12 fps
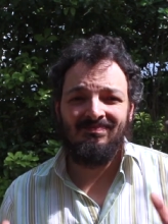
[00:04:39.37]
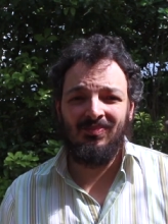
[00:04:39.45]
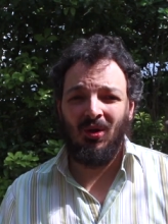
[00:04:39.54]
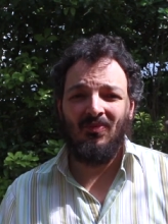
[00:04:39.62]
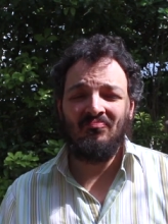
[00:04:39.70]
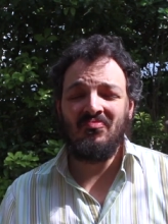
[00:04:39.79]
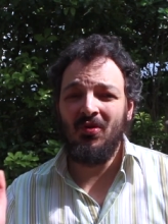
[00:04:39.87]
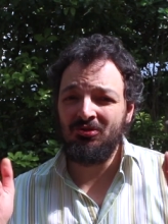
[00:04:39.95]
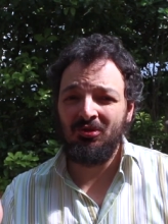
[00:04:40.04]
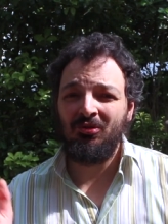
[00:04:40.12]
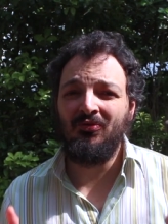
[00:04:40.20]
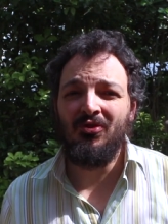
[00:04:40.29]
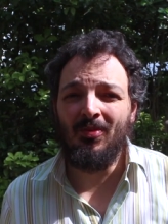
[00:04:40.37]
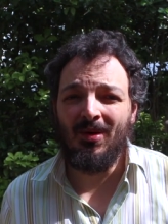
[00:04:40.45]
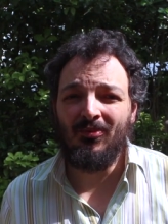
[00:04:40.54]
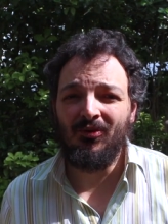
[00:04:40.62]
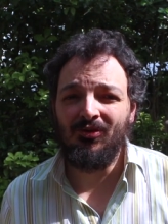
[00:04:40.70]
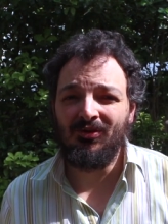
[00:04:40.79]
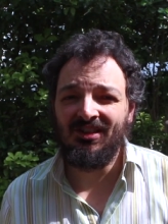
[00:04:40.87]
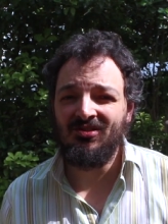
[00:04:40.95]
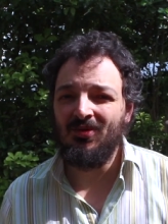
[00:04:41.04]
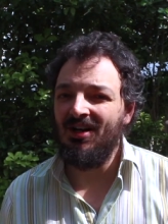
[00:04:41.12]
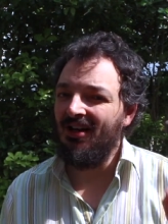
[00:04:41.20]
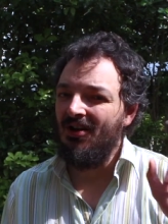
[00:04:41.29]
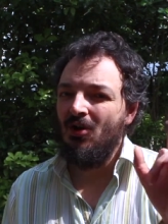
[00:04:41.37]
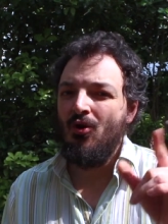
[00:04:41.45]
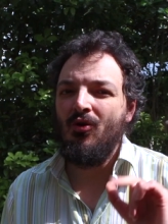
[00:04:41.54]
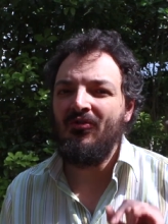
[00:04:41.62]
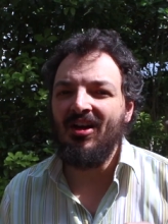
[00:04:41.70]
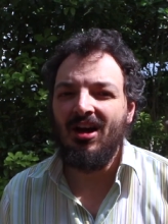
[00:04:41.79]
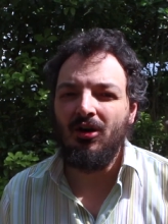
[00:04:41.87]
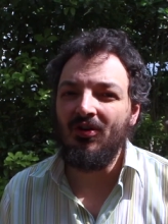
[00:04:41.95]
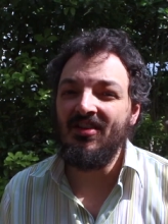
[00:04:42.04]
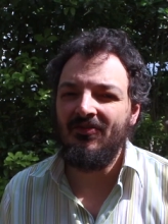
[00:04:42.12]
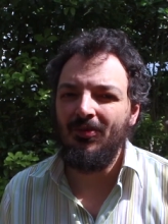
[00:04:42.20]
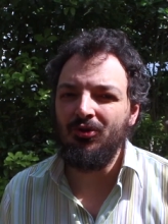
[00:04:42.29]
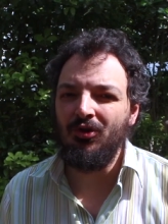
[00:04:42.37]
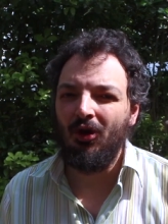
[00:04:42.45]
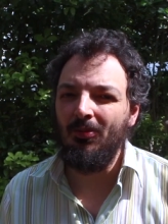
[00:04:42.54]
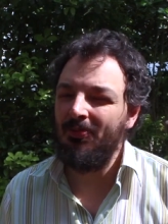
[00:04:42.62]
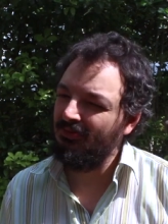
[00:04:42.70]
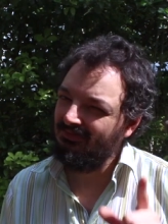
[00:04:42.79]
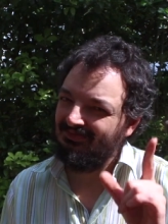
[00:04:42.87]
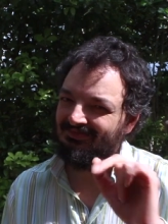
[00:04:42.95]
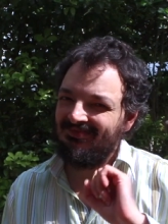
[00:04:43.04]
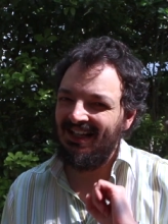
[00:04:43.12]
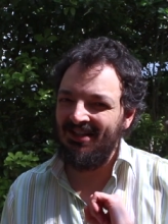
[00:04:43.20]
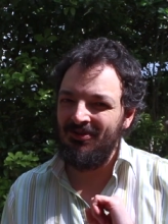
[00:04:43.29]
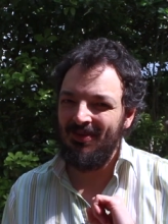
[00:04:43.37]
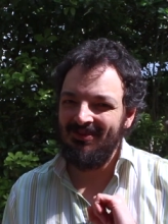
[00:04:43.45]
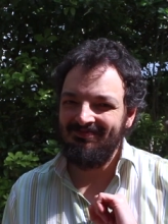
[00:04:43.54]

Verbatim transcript: Bon, on se retrouve demain pour une autre histoire on verra l'enlèvement d'Europe. À demain